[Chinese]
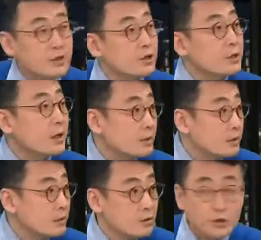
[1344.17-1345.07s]
青年
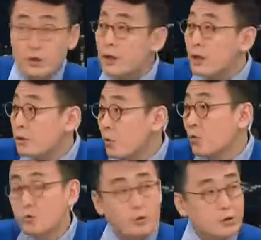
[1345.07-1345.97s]
人失业找
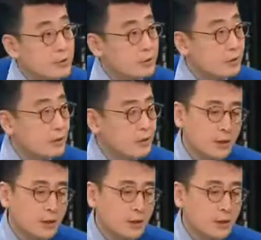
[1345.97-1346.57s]
工作的问题。